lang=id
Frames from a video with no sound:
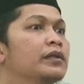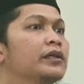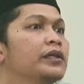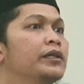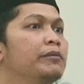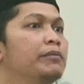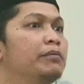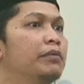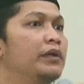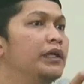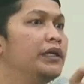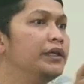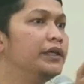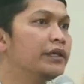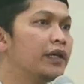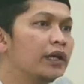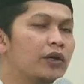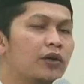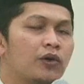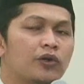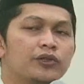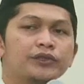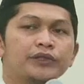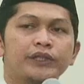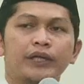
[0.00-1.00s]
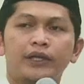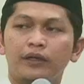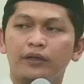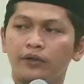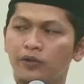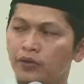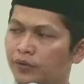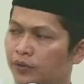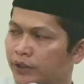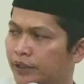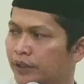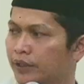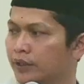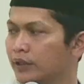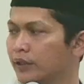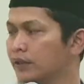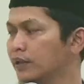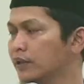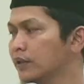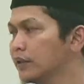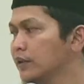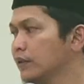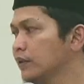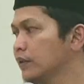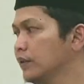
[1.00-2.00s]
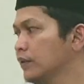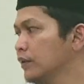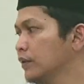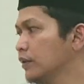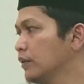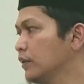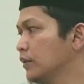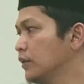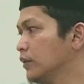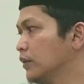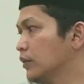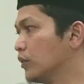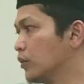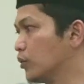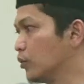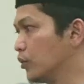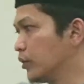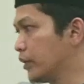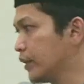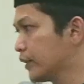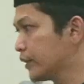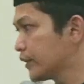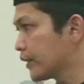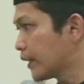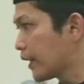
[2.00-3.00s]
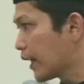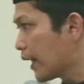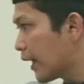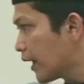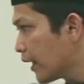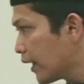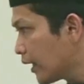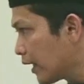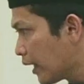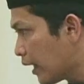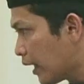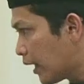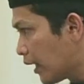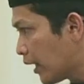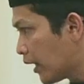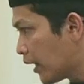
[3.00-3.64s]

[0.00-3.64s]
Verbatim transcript: dibelinya goceng rugi rugi tenaga